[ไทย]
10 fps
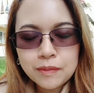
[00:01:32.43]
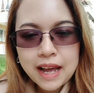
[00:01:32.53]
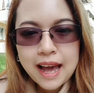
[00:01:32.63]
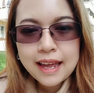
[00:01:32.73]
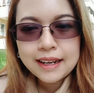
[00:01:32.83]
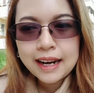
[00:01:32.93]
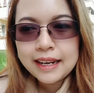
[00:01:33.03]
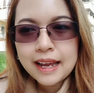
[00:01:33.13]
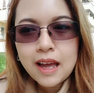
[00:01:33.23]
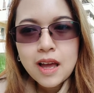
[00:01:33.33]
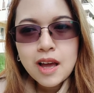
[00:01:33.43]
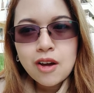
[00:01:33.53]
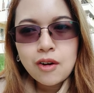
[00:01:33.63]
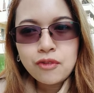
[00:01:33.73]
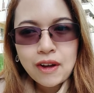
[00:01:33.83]
การอะไรนะ
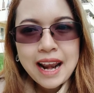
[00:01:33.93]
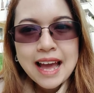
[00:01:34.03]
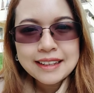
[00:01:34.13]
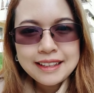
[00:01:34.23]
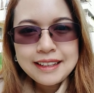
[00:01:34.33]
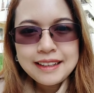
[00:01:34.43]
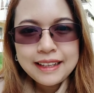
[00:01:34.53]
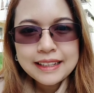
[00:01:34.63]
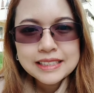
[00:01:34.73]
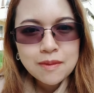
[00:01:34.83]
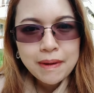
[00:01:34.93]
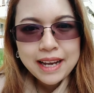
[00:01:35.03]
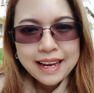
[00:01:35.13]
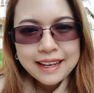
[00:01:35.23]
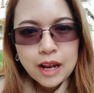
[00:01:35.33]
ฝรั่งที่ดี ๆ จะไม่
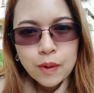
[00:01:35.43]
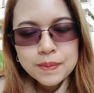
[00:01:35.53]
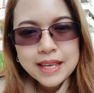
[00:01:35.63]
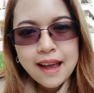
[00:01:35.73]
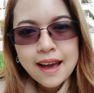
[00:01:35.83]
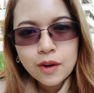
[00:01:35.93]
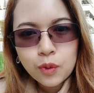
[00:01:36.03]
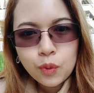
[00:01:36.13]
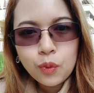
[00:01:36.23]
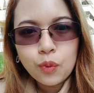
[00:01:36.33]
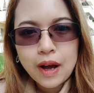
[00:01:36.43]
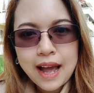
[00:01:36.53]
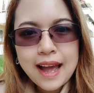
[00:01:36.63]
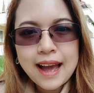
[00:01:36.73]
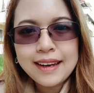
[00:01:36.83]
เล่นในเว็บไซต์หาคู่
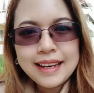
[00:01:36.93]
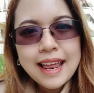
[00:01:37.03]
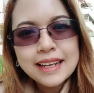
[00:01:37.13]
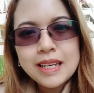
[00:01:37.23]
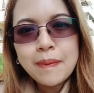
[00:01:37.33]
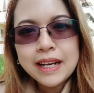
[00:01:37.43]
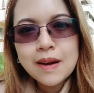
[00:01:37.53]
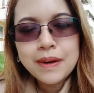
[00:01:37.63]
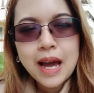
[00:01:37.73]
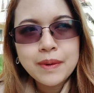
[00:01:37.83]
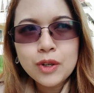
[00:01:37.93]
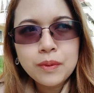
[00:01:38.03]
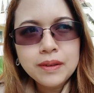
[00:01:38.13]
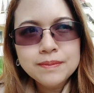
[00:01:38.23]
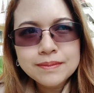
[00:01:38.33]
อ่าอันนี้แหละที่เป็นคำถามที่คเูเปิล